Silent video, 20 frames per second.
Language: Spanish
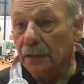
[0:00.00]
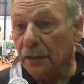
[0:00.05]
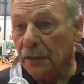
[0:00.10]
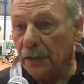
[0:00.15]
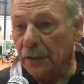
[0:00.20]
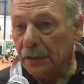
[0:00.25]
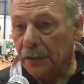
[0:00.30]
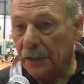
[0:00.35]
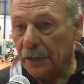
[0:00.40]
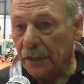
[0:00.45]

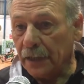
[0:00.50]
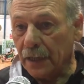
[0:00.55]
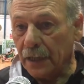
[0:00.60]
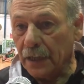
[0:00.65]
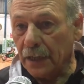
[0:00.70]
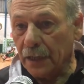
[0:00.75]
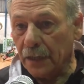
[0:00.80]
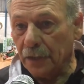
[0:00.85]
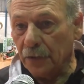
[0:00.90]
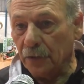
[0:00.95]

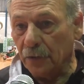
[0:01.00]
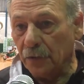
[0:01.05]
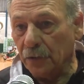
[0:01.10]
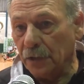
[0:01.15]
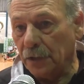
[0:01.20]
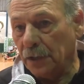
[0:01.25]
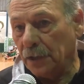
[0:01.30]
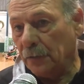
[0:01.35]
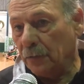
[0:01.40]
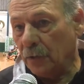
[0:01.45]
entrenando
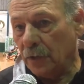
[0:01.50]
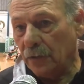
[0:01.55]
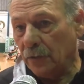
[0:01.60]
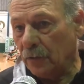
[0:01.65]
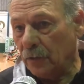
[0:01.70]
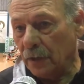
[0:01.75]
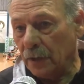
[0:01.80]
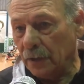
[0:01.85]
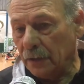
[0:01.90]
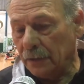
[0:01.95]
y
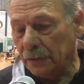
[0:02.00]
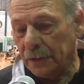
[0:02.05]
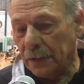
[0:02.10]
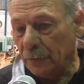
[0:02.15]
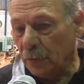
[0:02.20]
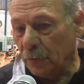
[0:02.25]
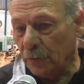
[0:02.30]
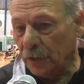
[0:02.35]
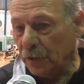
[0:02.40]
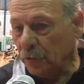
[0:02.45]
bueno, eh,
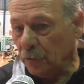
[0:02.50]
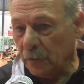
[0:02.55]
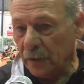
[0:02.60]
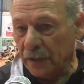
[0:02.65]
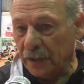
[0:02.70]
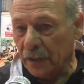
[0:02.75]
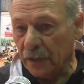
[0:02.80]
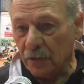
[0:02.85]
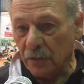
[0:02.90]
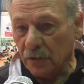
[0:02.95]
estamos viendo
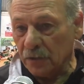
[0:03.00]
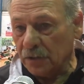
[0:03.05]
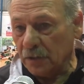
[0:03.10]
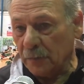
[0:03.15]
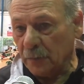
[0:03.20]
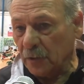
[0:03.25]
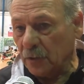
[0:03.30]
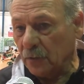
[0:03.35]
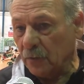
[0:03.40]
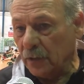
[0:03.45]
varias cosas,
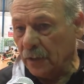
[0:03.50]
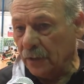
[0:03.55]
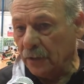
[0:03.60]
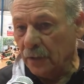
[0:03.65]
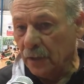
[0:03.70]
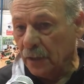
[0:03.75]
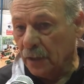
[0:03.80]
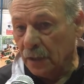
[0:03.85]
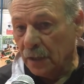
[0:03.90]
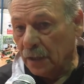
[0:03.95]
pero bueno,
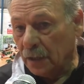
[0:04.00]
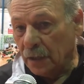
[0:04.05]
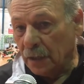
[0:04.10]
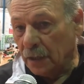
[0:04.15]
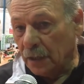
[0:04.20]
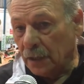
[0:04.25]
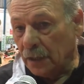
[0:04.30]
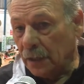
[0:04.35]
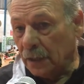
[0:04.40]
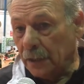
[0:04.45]

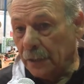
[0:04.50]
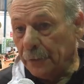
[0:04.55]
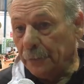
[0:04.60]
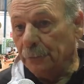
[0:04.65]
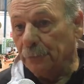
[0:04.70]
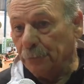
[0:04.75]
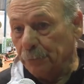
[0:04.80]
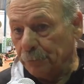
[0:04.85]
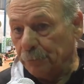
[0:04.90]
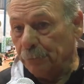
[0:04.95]
eh,
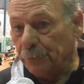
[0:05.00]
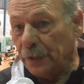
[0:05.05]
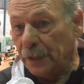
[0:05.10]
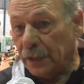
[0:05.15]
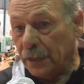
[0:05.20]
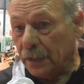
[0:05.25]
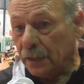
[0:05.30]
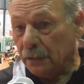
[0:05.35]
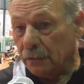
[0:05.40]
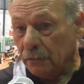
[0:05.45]

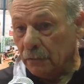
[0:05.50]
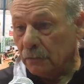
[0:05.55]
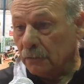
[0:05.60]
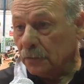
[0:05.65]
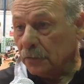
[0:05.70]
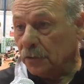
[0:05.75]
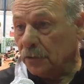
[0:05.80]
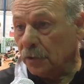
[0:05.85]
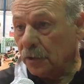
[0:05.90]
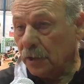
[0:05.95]
bien,
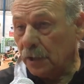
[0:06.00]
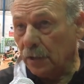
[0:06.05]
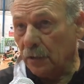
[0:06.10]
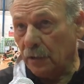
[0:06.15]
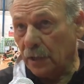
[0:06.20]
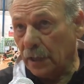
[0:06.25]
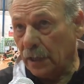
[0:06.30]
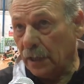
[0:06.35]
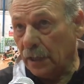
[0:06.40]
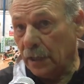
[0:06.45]
yo
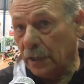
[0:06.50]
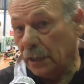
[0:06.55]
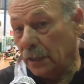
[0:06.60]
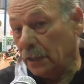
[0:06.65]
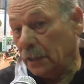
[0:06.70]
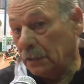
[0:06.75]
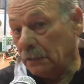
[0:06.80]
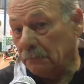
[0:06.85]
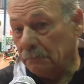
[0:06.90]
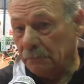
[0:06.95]
creo
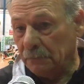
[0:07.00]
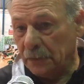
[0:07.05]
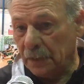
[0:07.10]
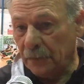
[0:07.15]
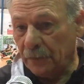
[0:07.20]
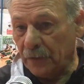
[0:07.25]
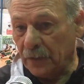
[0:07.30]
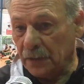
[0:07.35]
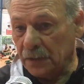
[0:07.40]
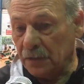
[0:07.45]
que
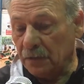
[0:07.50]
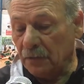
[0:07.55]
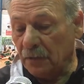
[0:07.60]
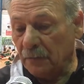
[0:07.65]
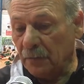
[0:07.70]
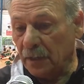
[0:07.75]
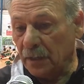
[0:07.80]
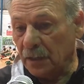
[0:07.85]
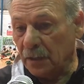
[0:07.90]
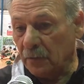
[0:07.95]

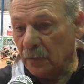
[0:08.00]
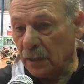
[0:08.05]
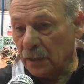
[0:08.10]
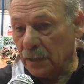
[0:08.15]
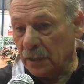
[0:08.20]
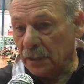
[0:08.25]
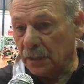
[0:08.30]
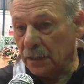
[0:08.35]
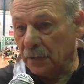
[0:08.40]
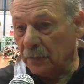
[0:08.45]
defensivamente
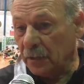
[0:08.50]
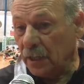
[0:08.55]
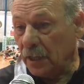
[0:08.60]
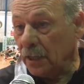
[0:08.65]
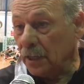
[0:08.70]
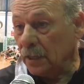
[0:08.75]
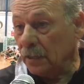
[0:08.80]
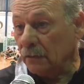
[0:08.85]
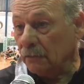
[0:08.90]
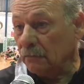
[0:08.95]
bastante
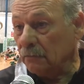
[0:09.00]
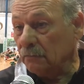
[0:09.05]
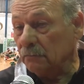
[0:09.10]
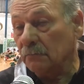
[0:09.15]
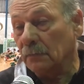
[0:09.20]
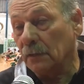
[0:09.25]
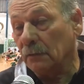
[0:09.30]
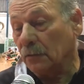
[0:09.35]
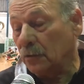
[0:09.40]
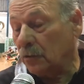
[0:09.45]

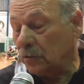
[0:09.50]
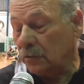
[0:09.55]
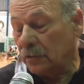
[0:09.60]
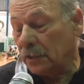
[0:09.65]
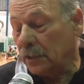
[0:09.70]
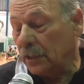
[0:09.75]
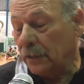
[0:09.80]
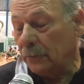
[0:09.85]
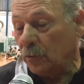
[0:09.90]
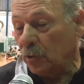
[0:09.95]
bien,
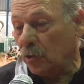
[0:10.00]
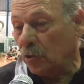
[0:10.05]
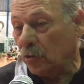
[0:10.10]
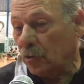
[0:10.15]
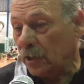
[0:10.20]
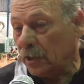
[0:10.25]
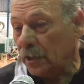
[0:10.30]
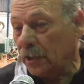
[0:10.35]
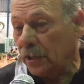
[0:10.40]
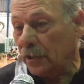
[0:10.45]
tenemos que
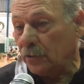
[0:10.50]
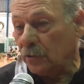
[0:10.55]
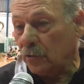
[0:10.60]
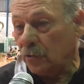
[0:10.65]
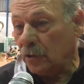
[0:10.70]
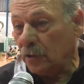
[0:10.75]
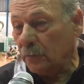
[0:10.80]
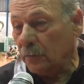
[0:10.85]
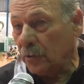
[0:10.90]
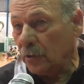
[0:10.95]
corregir
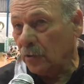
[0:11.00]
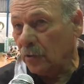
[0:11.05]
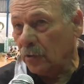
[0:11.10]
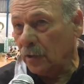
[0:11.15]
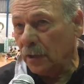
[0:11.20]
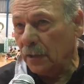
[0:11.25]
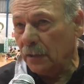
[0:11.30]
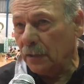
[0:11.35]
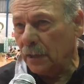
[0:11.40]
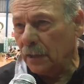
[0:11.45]
errores, pero
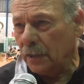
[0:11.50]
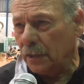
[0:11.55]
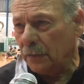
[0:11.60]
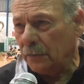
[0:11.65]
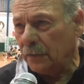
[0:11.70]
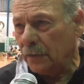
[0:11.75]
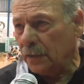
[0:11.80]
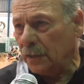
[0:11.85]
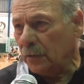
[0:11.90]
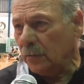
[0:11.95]
en,
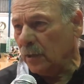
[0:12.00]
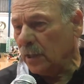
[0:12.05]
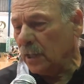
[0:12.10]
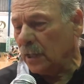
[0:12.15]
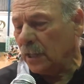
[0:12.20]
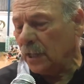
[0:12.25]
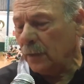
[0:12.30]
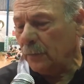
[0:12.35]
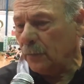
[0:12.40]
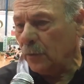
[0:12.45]
definitiva el
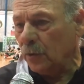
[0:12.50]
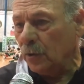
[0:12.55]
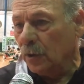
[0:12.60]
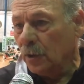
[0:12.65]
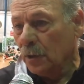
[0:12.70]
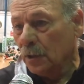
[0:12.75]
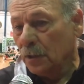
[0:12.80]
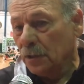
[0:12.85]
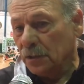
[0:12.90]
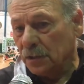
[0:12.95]
equipo
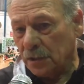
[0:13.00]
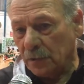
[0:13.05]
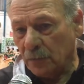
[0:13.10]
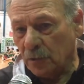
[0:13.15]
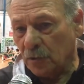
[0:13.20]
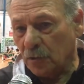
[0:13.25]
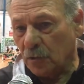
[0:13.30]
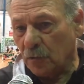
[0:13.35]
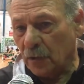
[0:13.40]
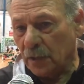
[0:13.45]
se
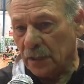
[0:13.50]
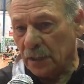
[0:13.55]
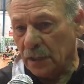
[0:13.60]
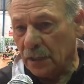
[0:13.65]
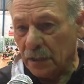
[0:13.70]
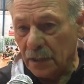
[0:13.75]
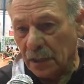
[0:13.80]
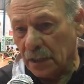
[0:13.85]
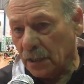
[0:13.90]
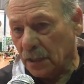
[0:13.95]
mostró
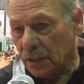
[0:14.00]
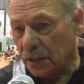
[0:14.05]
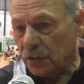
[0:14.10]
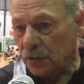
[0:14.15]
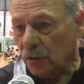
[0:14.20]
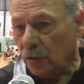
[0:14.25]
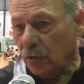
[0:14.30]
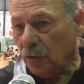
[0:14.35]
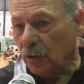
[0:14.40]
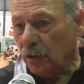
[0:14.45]
bastante
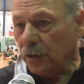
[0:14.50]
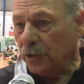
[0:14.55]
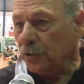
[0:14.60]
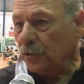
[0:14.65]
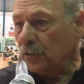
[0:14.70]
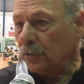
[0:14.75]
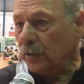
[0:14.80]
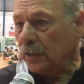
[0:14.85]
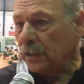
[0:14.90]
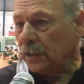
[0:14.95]

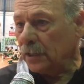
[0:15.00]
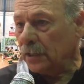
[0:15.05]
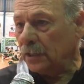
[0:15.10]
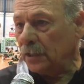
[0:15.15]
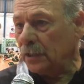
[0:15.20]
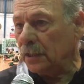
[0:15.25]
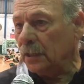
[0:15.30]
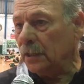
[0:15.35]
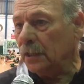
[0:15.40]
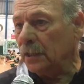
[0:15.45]
sólido,
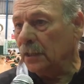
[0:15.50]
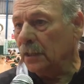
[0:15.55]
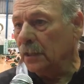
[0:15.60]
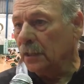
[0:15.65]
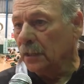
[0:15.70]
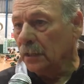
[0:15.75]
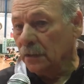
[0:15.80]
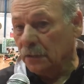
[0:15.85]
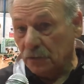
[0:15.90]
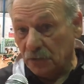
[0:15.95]
bastante
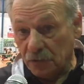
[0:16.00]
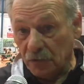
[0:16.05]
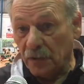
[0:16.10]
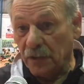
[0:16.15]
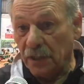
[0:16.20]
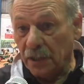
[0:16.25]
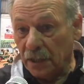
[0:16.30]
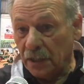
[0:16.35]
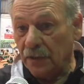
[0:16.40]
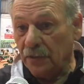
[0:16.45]

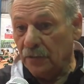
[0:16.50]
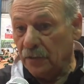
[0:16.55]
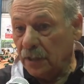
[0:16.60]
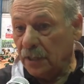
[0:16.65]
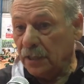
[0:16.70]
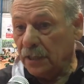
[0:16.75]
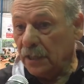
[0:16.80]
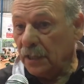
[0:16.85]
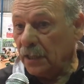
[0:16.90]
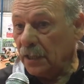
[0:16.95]
solidario en
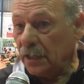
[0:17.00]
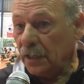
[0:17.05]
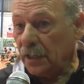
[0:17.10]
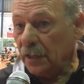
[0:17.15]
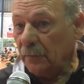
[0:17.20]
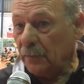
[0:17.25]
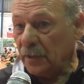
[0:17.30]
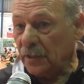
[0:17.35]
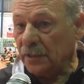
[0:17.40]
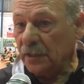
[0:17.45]

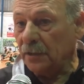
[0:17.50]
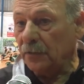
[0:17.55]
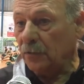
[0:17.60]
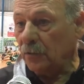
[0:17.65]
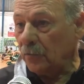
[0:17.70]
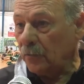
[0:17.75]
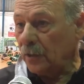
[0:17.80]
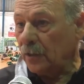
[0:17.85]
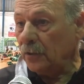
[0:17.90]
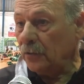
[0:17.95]
ataque, pasando
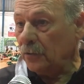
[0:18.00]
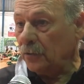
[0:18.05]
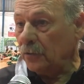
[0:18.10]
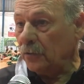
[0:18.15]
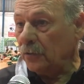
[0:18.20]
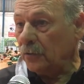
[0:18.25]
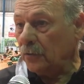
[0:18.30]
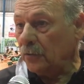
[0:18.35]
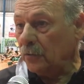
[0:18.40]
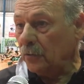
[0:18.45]
el
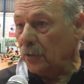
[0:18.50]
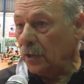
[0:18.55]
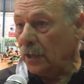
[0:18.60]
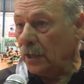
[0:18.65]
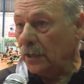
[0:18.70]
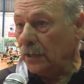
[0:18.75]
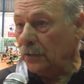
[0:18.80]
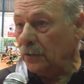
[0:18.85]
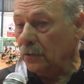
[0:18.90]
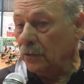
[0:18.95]
balón,
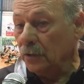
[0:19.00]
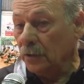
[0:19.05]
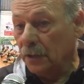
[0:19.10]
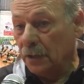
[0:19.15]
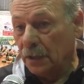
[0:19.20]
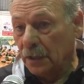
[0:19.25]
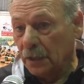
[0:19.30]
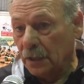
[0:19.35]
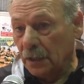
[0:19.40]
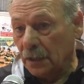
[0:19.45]
jugando,
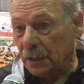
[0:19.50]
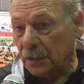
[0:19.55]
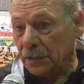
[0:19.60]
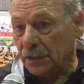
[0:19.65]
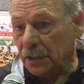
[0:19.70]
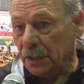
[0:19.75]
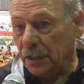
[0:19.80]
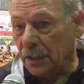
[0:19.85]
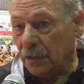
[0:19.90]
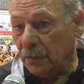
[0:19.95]

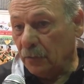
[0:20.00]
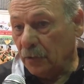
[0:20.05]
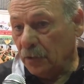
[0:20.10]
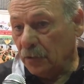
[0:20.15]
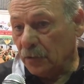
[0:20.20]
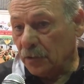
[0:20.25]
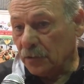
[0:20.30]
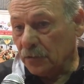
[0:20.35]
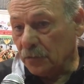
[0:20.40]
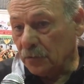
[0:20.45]
así que
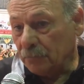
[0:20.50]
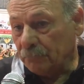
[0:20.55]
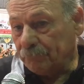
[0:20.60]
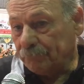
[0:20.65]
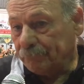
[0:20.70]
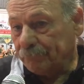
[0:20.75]
bueno, eso